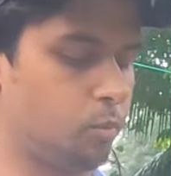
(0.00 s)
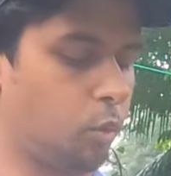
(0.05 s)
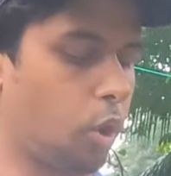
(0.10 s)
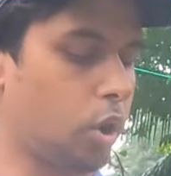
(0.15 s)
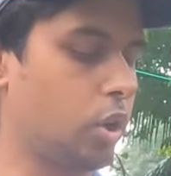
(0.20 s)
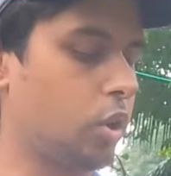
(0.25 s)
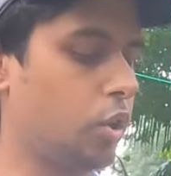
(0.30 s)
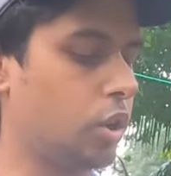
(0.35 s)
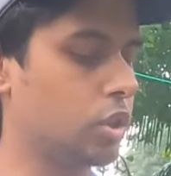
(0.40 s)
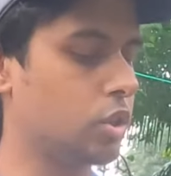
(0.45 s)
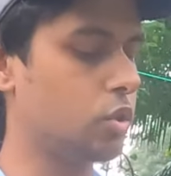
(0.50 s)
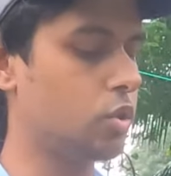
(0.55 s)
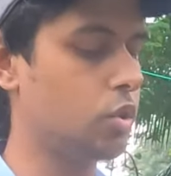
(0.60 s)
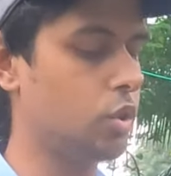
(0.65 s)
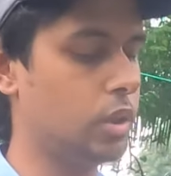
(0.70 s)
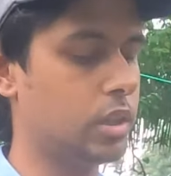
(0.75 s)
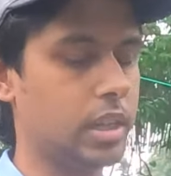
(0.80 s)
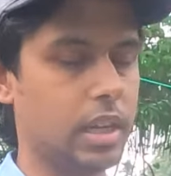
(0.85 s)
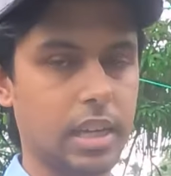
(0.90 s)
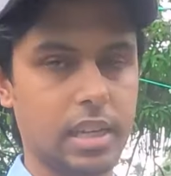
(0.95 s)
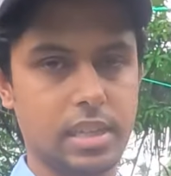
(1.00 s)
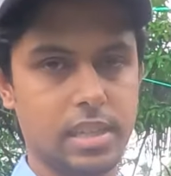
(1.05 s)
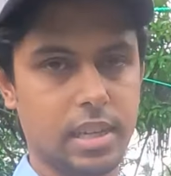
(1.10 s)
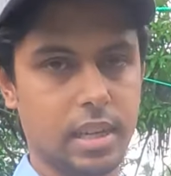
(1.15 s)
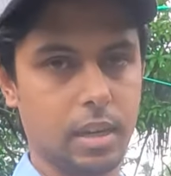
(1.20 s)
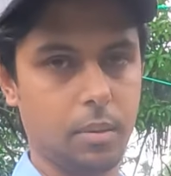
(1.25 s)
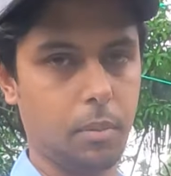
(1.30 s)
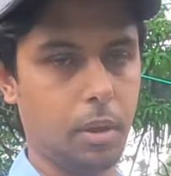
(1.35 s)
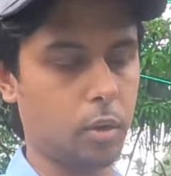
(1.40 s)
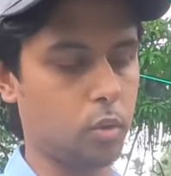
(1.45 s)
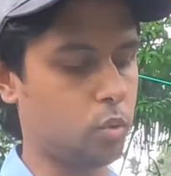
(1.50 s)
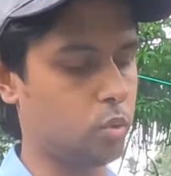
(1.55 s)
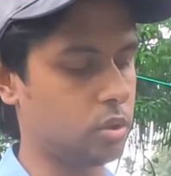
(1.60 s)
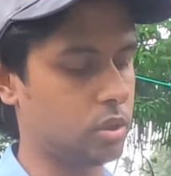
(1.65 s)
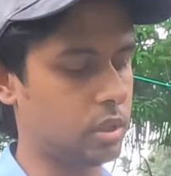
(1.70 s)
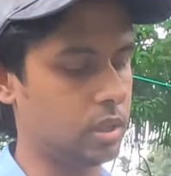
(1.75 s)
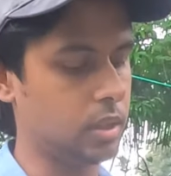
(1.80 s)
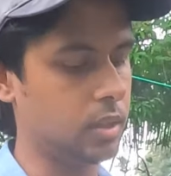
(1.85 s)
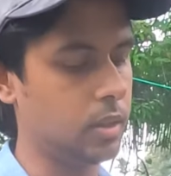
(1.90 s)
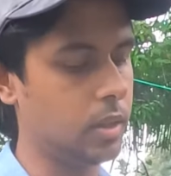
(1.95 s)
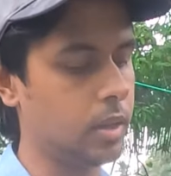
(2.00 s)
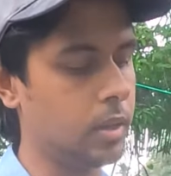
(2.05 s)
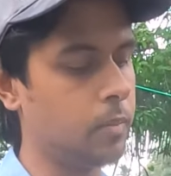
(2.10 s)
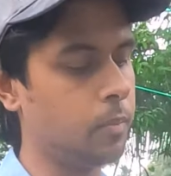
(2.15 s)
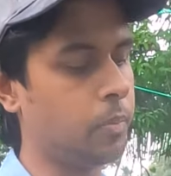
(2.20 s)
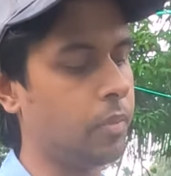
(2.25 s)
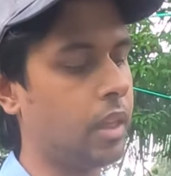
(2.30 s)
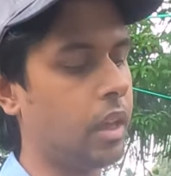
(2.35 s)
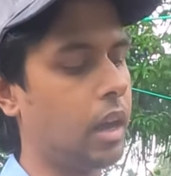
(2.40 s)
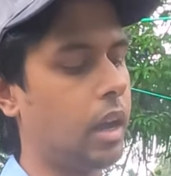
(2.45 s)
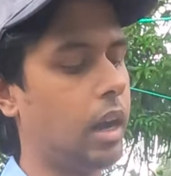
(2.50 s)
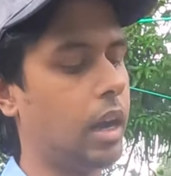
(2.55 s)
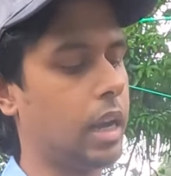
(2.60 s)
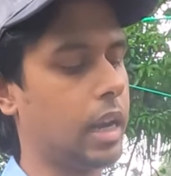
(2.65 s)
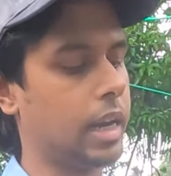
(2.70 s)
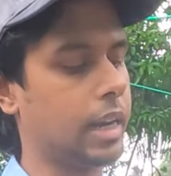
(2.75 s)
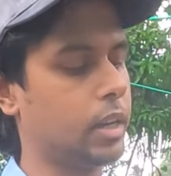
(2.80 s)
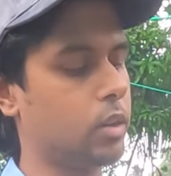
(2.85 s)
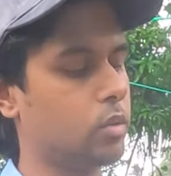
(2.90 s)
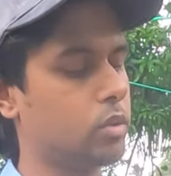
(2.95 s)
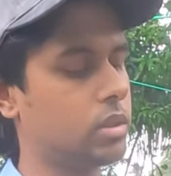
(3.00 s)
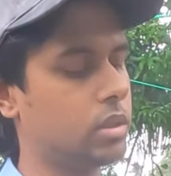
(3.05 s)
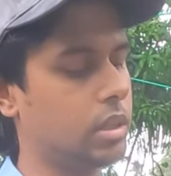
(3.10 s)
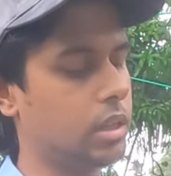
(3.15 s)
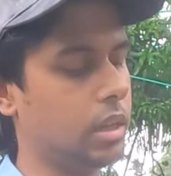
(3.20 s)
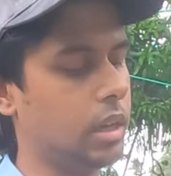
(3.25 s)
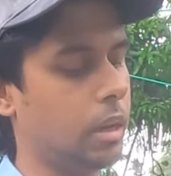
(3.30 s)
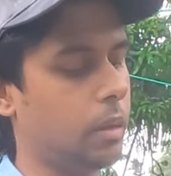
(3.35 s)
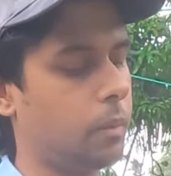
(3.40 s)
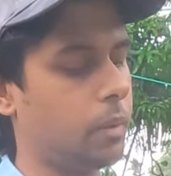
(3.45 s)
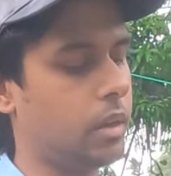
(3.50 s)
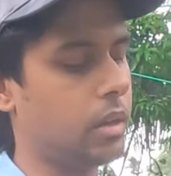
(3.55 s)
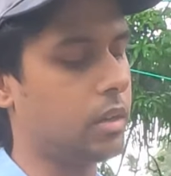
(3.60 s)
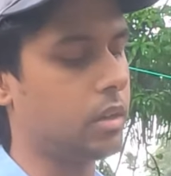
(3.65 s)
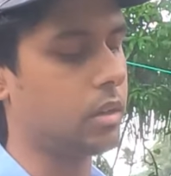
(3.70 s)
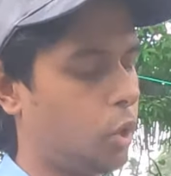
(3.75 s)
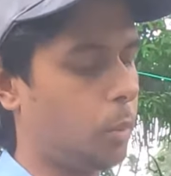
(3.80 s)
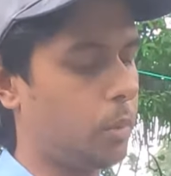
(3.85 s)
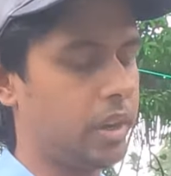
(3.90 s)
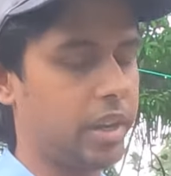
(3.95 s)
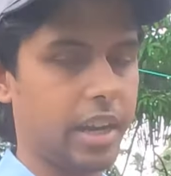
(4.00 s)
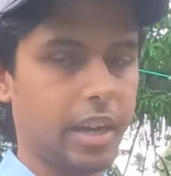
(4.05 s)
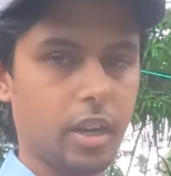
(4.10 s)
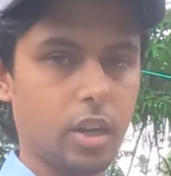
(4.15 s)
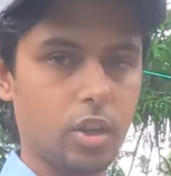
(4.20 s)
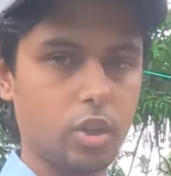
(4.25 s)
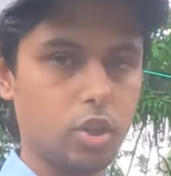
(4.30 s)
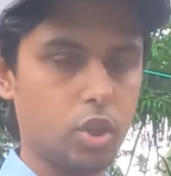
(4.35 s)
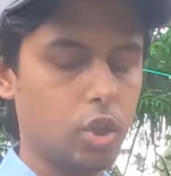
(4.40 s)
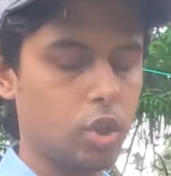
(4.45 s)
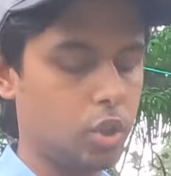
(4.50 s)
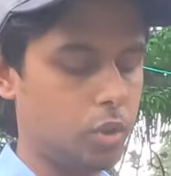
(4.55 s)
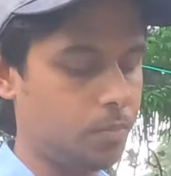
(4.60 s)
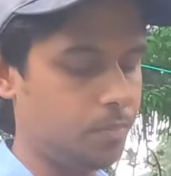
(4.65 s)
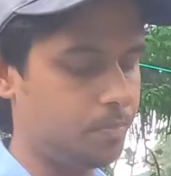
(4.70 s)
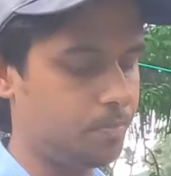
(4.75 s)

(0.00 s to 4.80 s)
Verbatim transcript: ব্লগিং করার জন্য এটা এক্সট্রা অ্যামাউন্ট করছি আর এটা হচ্ছে আমার কমিউনিকেটারের জন্য